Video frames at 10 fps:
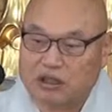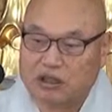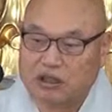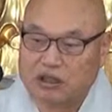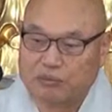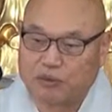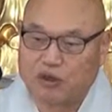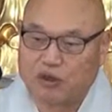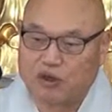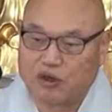어,
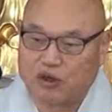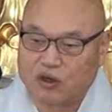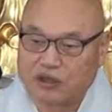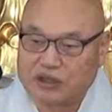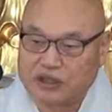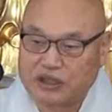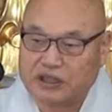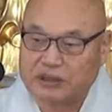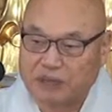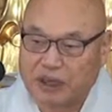모든
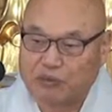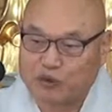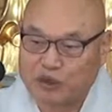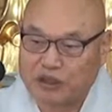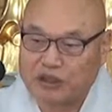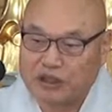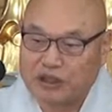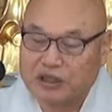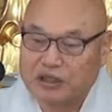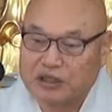천지 만물은
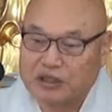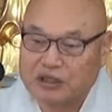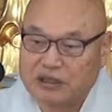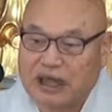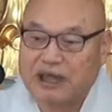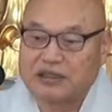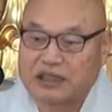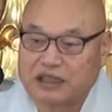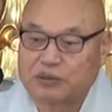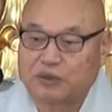다
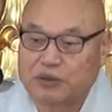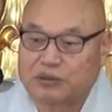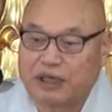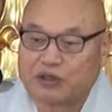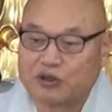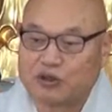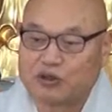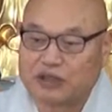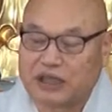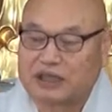자기 모습 가지고
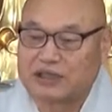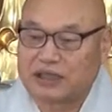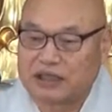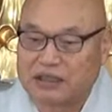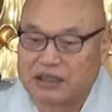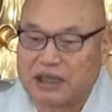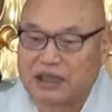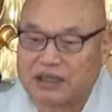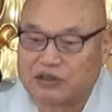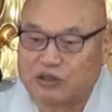있고 자기 색깔 다
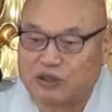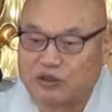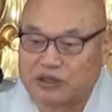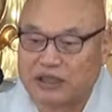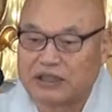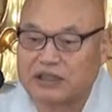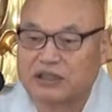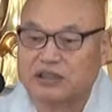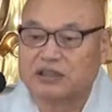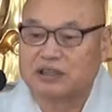가지고 있고 자기
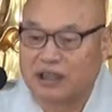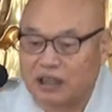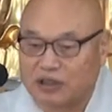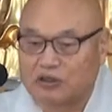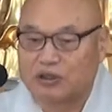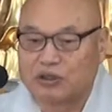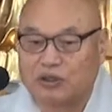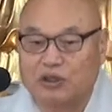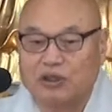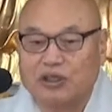성질 다 가지고
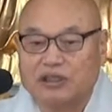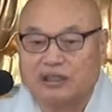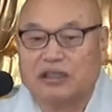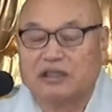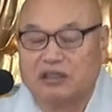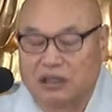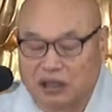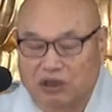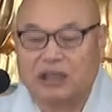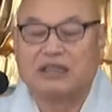있고 자기
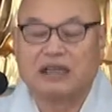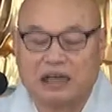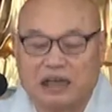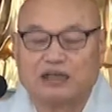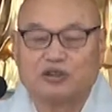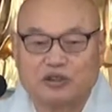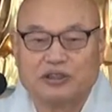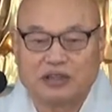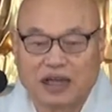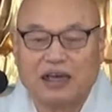역할 다
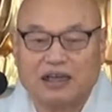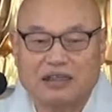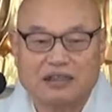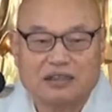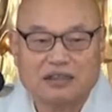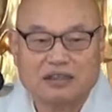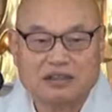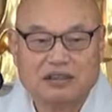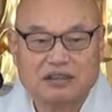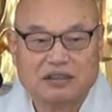가지고 있다.
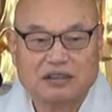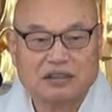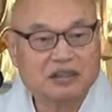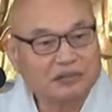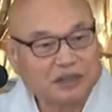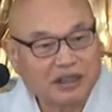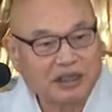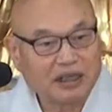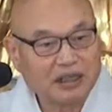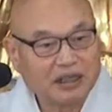그러면
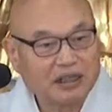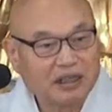될까?